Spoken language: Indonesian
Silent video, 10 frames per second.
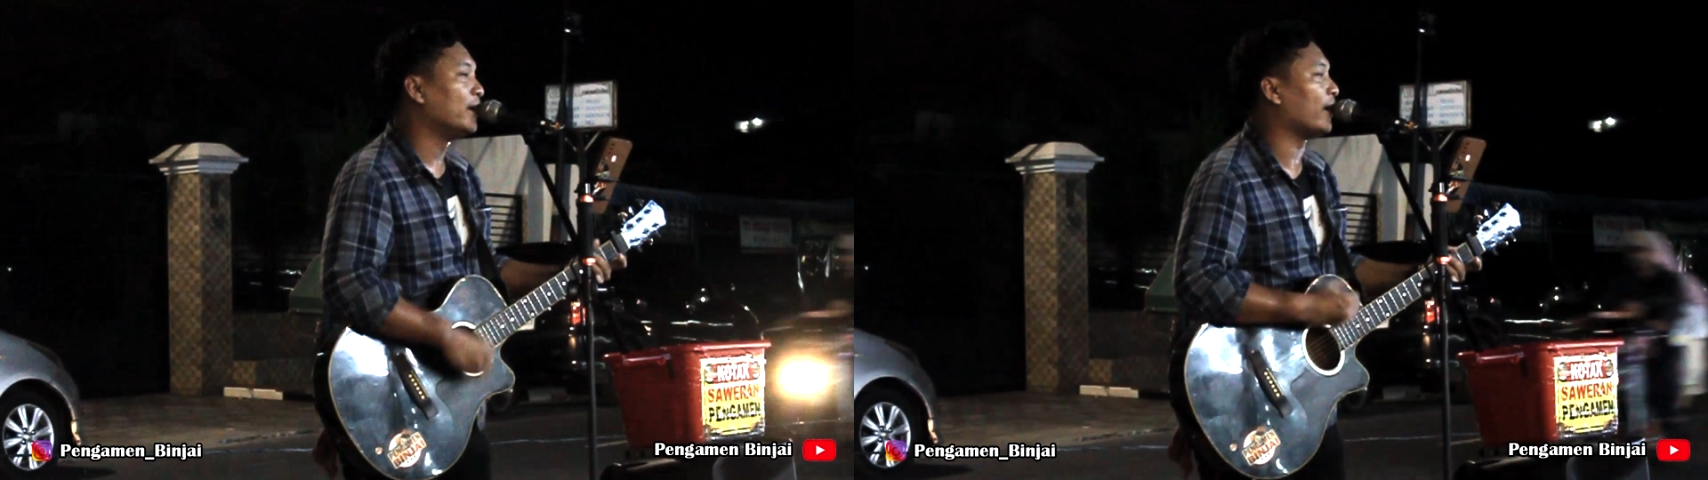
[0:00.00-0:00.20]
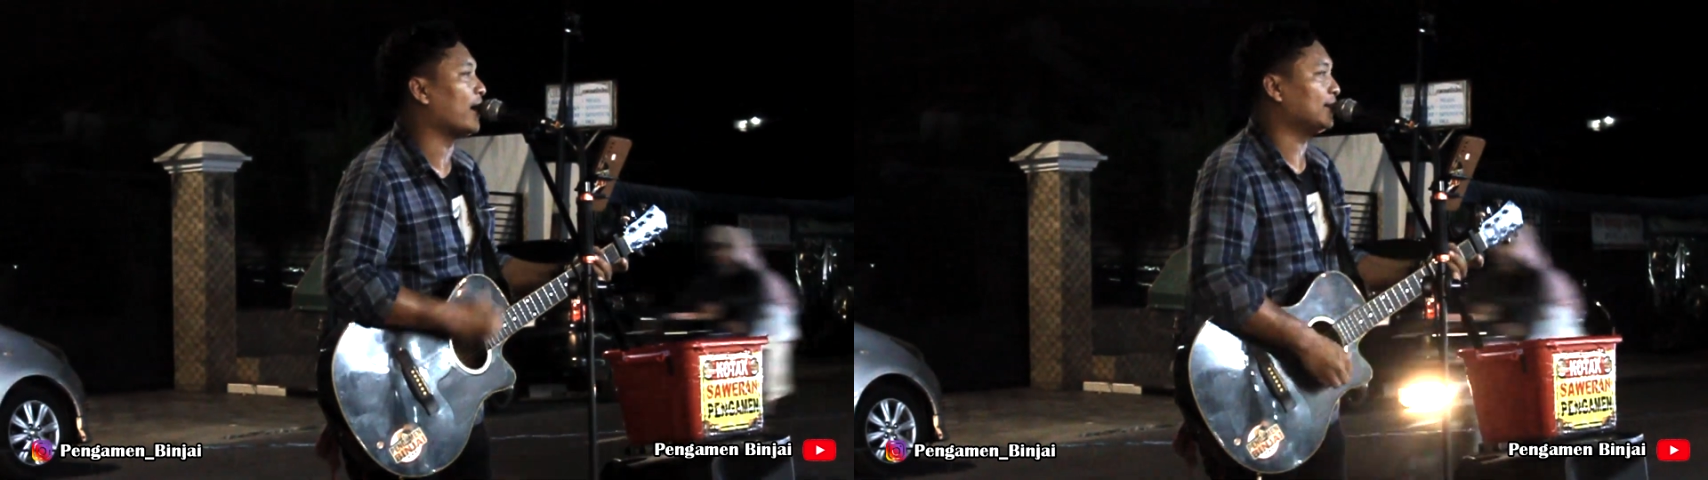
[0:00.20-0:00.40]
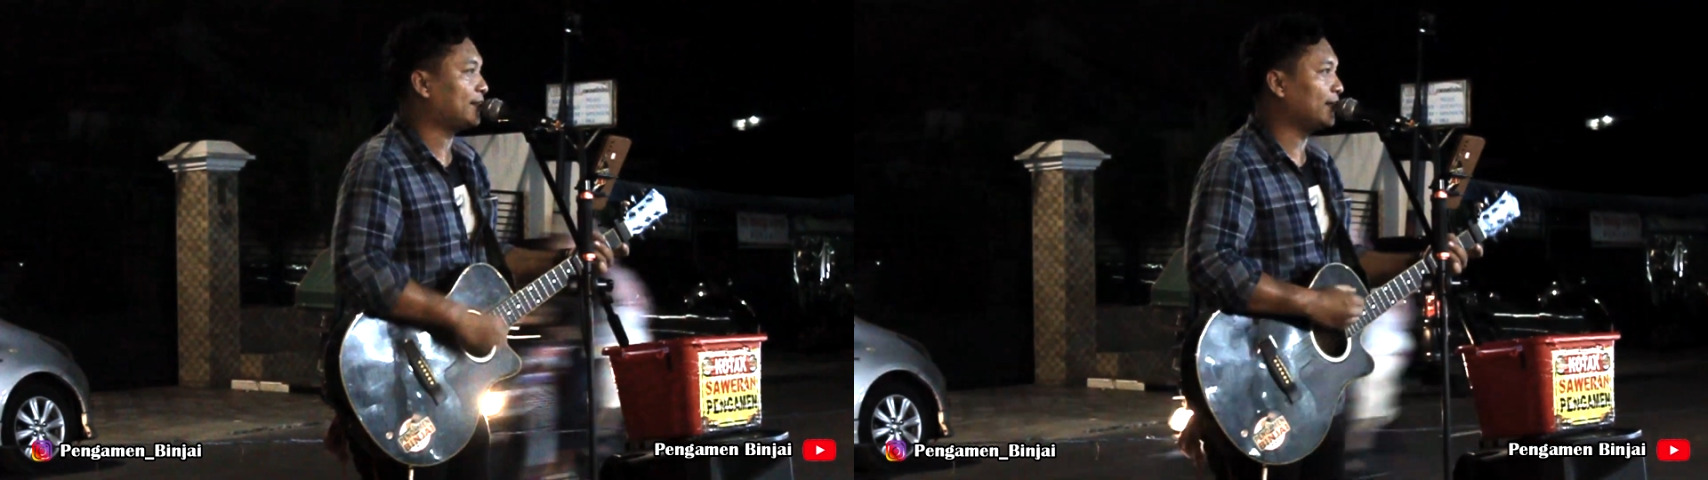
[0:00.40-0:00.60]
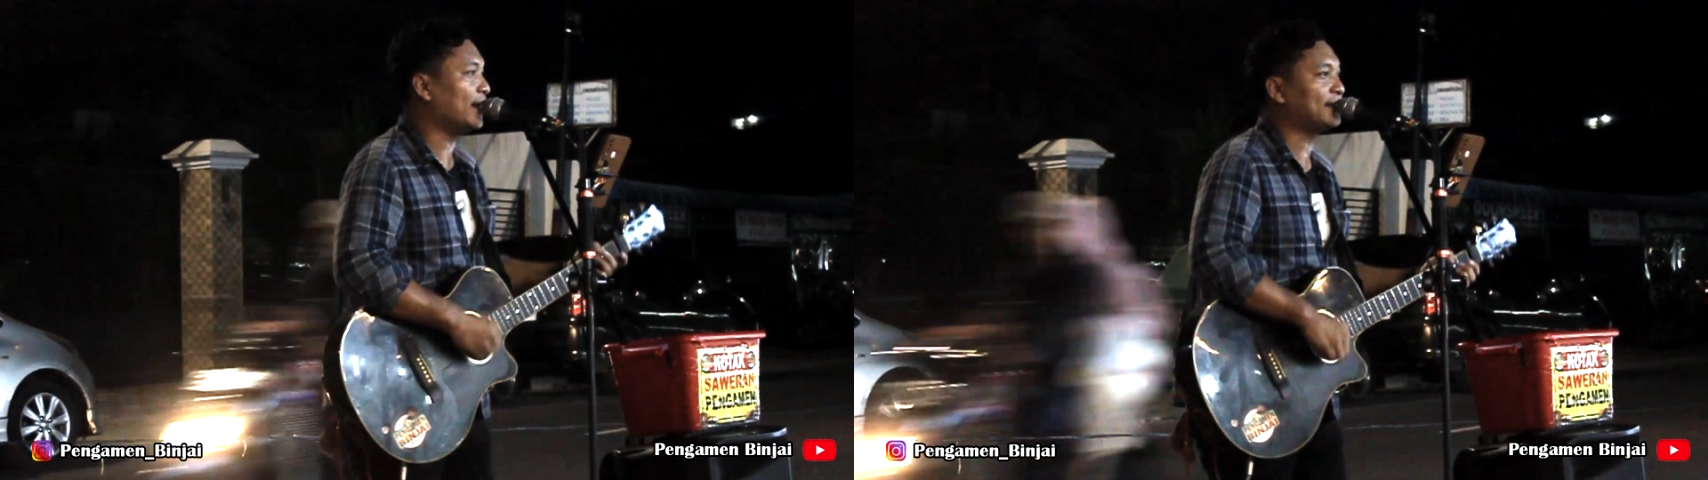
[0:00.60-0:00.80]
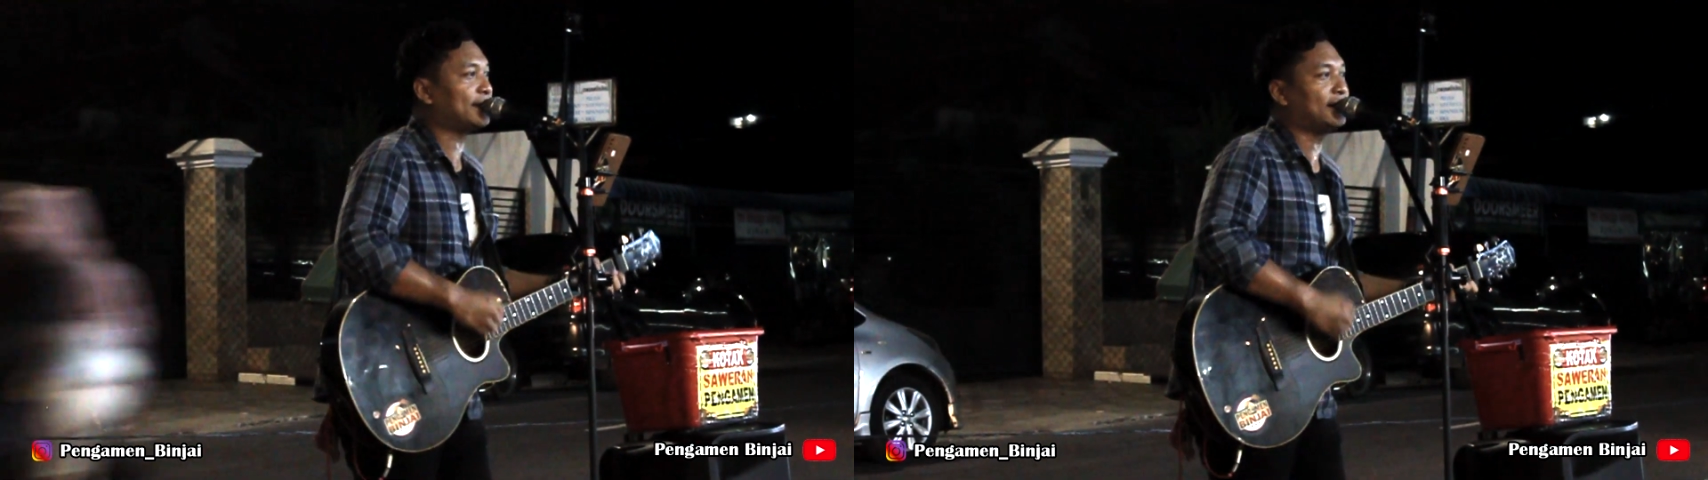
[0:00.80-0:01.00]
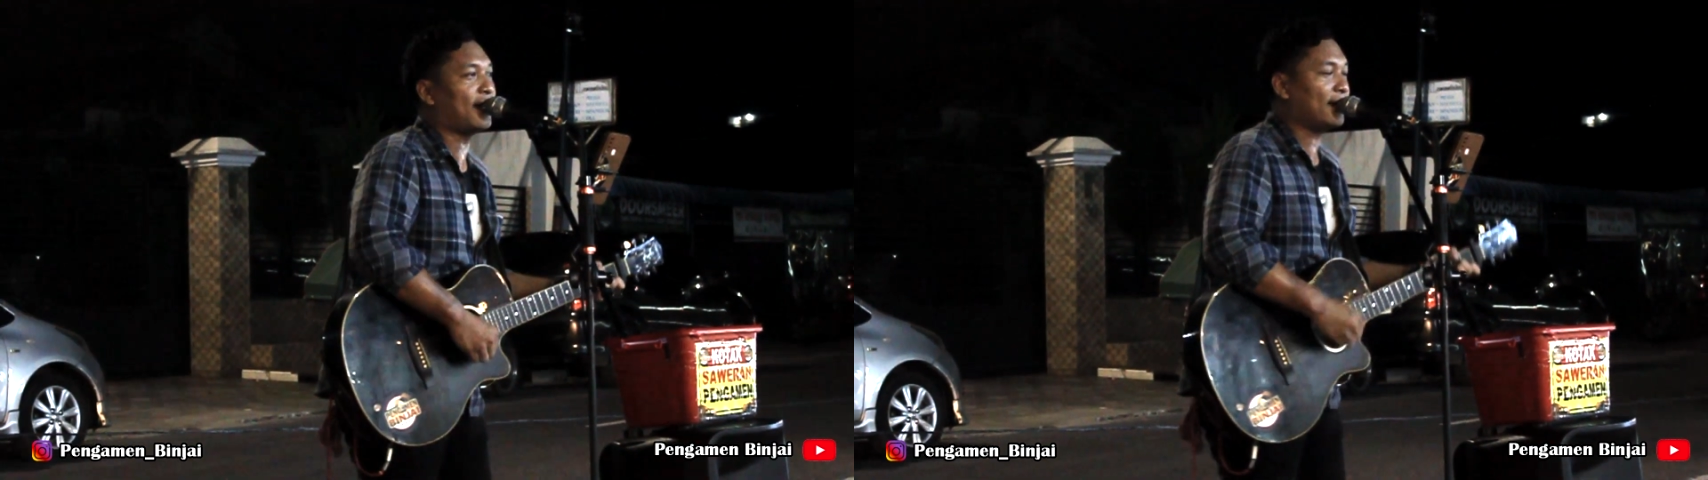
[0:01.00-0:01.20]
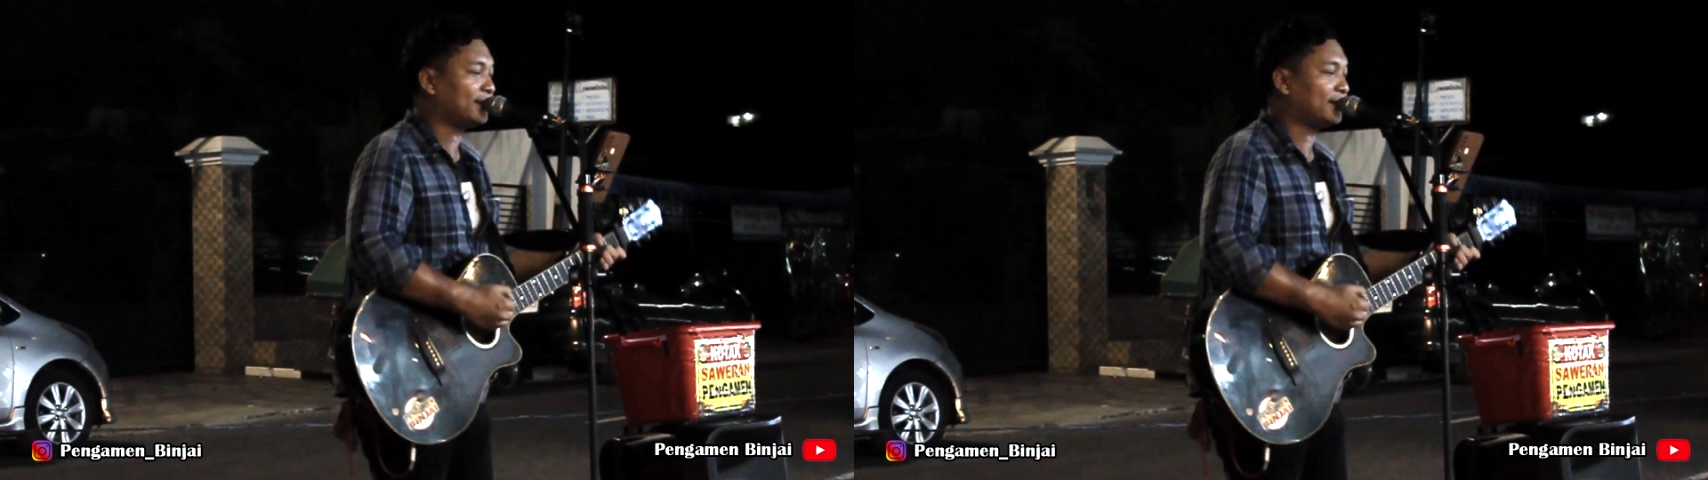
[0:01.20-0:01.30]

Yang sedang-sedang